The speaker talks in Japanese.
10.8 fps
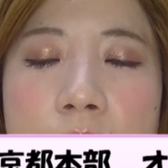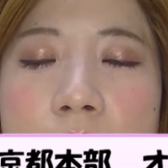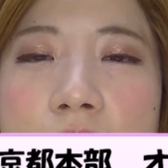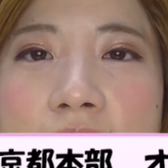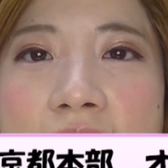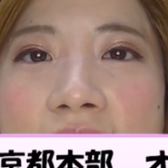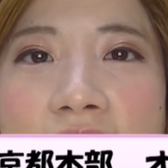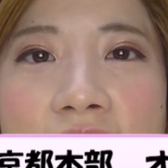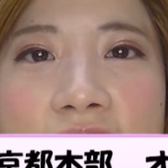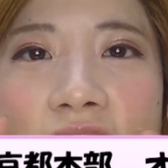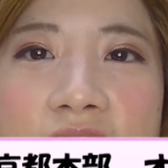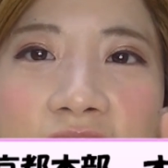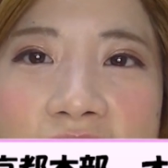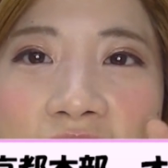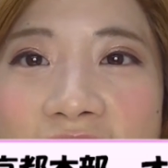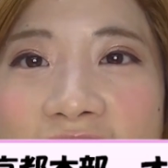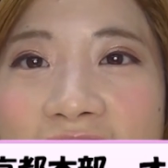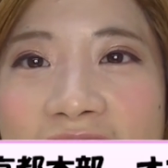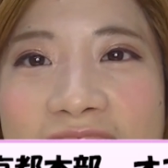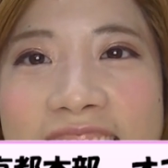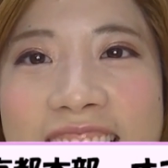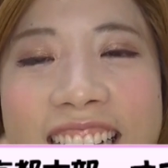皆さんこんにちは
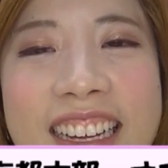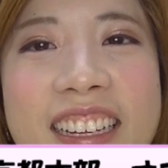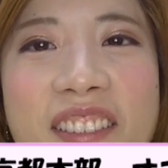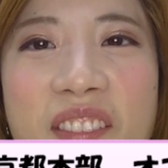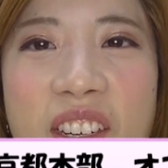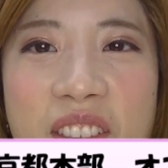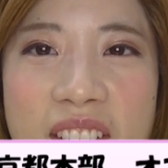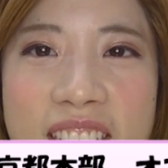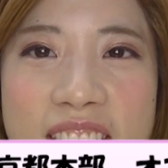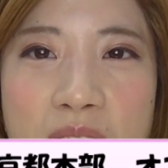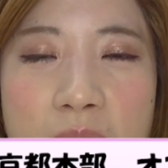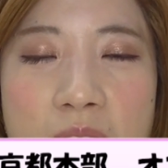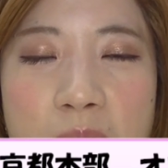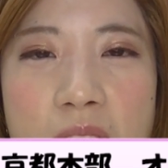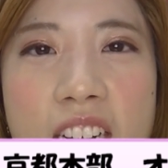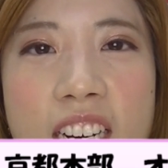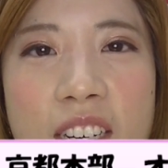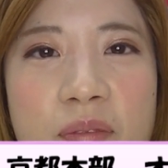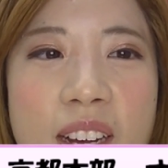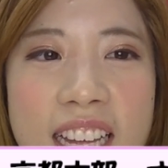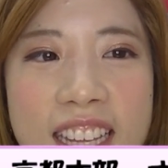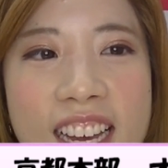オフィスまゆみの
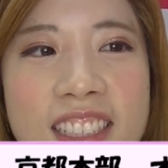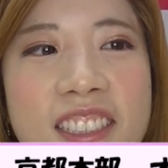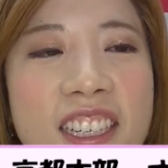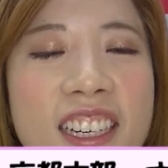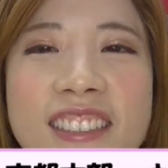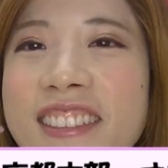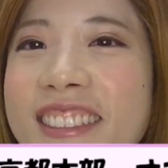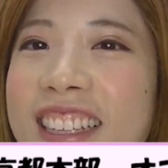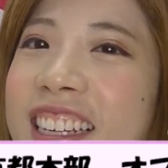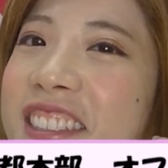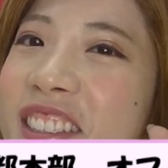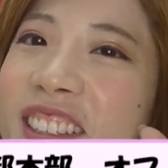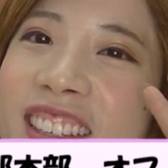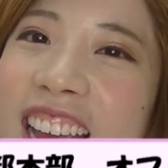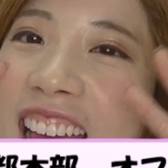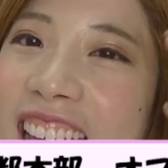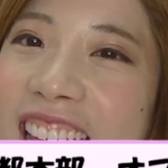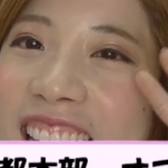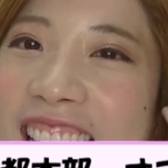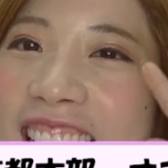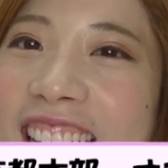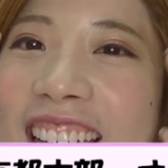まなちゃんです
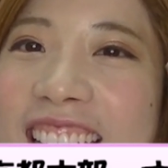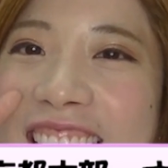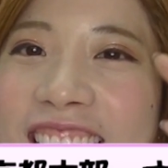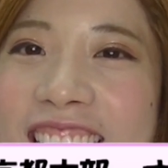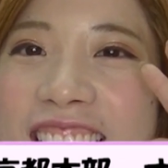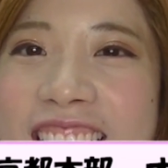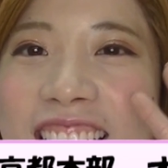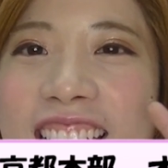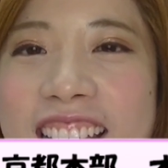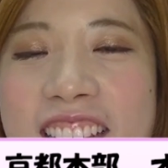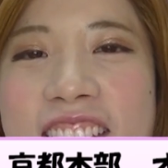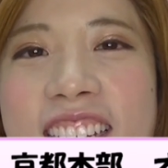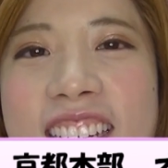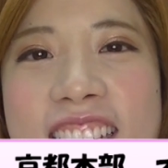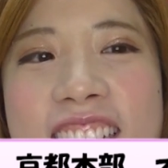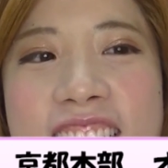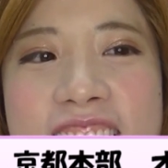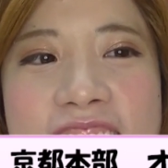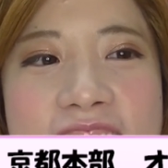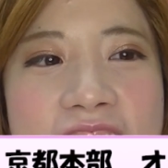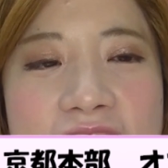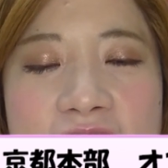イエーイ
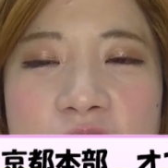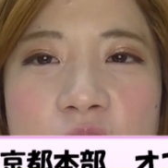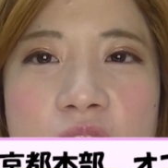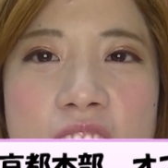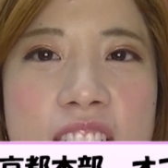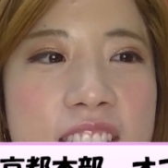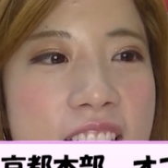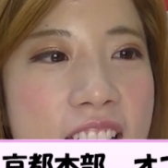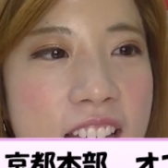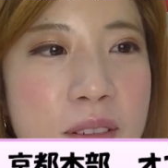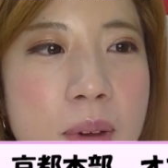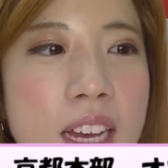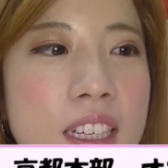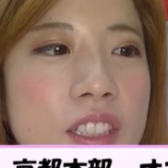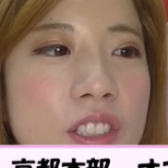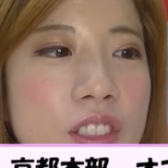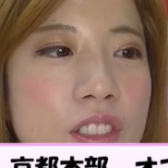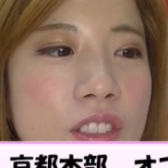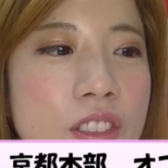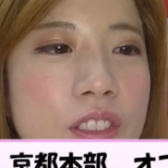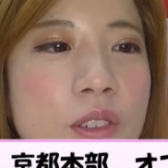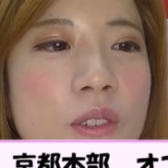はい今日はですね毎
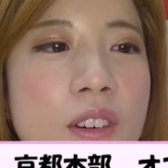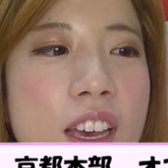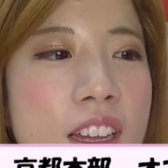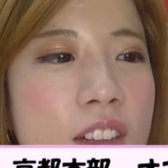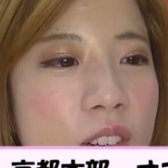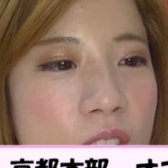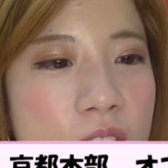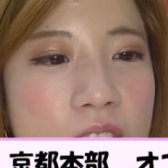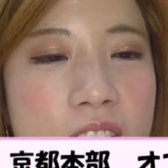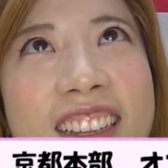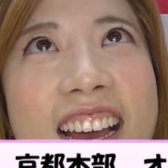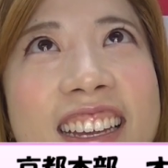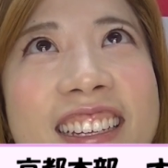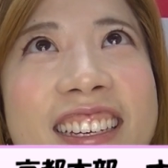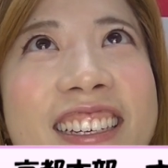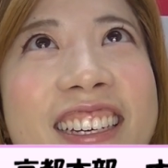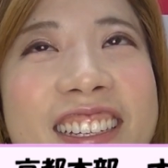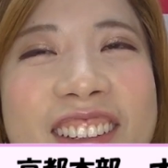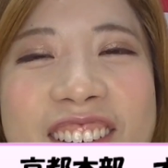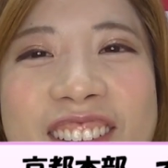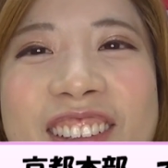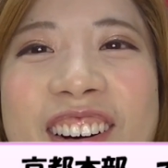週恒例の大人気
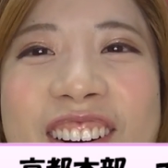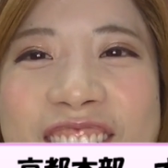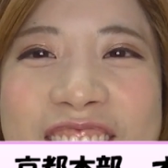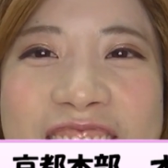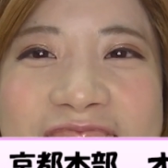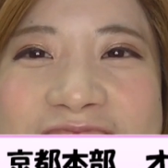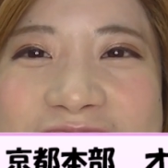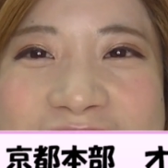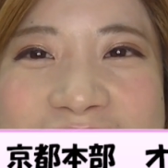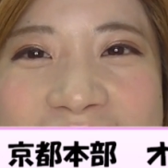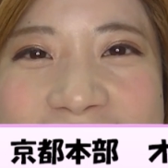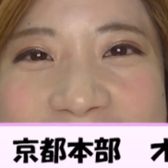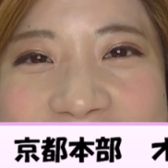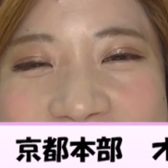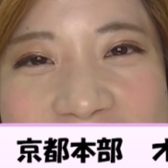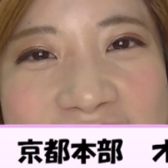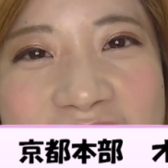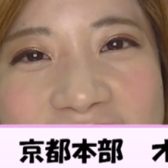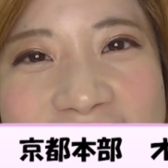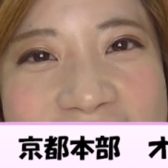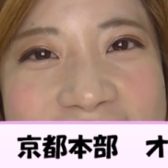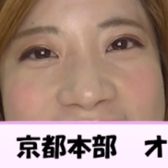の脳トレコーナーでござい
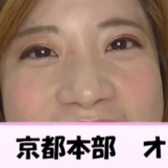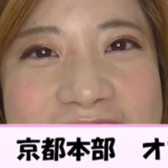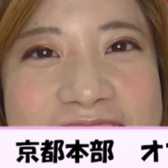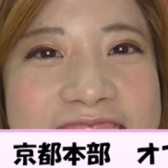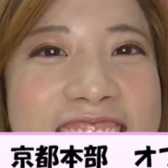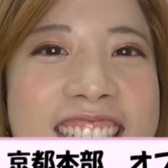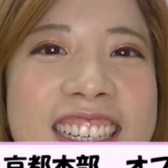ます、